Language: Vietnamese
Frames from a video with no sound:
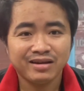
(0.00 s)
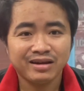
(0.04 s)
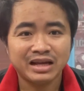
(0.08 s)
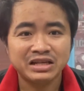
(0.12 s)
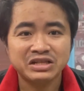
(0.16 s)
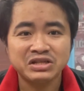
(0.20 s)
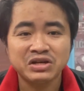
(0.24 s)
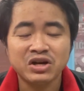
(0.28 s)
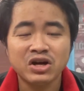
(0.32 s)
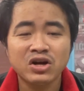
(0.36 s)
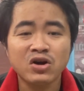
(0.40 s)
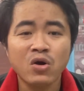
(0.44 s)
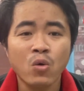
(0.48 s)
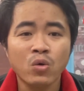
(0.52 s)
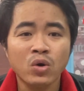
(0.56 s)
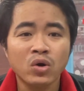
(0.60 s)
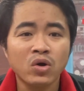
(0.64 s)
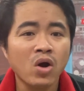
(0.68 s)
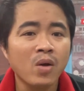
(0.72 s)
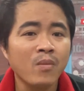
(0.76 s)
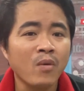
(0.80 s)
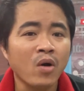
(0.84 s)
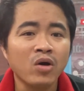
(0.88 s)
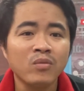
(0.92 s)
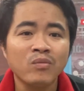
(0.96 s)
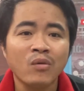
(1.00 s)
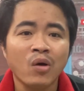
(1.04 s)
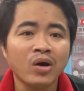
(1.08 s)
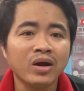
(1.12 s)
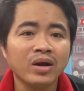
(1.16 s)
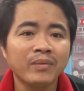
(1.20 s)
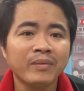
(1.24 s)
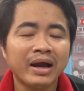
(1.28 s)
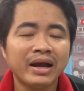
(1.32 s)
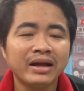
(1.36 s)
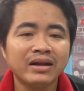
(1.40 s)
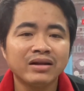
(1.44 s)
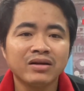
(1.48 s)
ngày xưa cái khu đó có mỗi mỗi
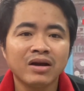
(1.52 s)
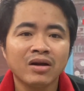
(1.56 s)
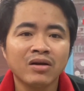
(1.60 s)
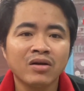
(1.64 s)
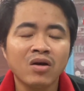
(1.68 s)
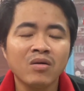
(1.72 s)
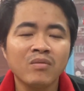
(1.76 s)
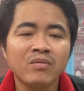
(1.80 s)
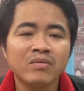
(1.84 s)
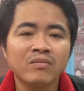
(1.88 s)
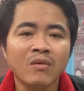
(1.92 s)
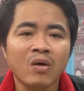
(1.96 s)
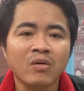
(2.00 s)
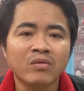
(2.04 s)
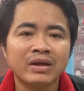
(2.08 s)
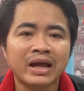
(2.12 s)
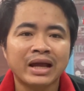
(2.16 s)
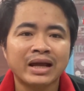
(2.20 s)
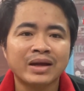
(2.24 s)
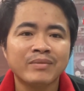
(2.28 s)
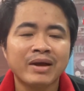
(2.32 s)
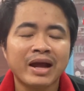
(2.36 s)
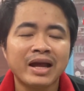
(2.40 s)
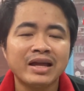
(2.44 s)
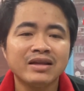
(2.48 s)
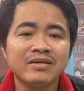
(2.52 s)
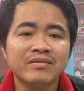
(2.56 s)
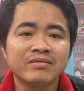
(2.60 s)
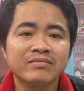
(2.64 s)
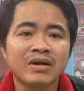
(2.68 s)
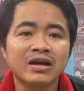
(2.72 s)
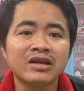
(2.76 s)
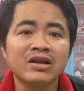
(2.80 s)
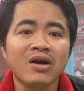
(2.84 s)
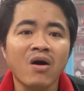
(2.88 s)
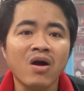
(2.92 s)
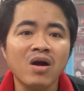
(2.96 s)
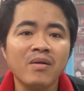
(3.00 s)
cái máy có, có một vài cái máy
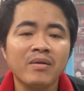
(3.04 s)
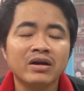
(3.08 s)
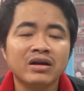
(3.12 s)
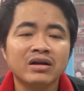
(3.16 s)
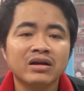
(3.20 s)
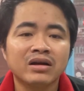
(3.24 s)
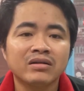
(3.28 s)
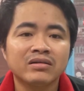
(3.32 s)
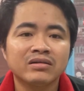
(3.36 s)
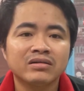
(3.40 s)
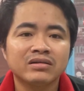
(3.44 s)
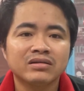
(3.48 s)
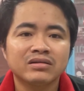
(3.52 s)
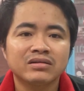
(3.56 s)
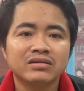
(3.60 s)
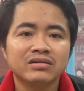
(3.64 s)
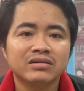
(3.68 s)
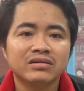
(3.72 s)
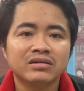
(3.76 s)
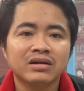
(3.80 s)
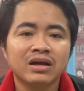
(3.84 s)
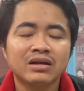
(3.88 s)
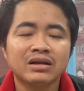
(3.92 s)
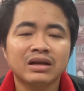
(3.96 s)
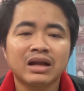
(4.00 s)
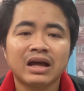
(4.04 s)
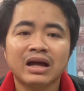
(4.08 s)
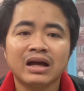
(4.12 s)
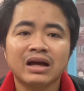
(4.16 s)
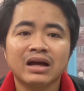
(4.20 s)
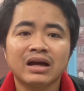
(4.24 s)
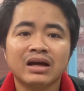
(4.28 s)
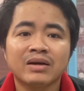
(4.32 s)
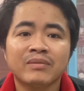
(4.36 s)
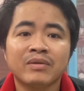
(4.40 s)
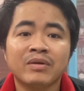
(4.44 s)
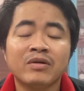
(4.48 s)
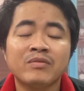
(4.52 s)
mở vỏ mà nên
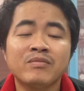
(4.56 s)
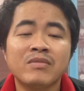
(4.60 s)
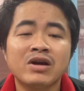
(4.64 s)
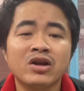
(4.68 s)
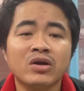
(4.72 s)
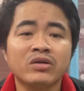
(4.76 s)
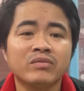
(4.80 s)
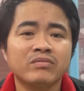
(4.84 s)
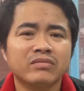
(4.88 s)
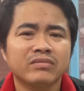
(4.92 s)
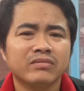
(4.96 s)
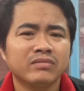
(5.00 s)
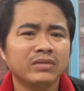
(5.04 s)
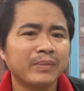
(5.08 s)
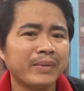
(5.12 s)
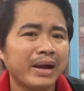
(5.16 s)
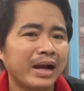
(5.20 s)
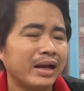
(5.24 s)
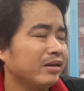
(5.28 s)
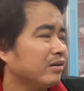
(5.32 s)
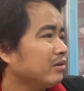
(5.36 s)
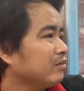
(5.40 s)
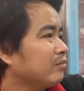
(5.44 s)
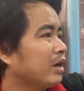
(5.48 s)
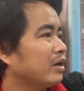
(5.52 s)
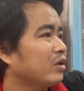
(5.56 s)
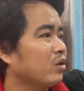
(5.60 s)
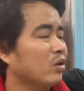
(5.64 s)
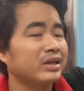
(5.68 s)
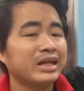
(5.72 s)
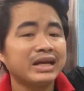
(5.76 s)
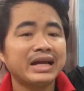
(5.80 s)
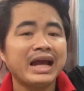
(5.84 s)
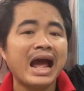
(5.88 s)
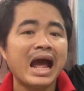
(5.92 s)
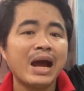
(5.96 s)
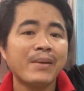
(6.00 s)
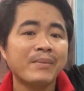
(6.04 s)
là mở, mở cái máy mở vỏ
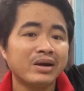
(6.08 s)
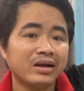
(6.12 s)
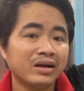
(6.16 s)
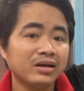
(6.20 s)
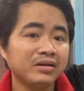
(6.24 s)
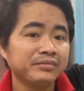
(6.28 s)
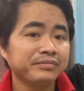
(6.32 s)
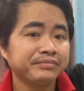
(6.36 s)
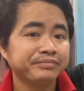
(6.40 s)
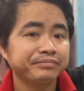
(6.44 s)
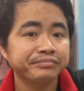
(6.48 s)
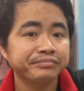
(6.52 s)
tay ga mình á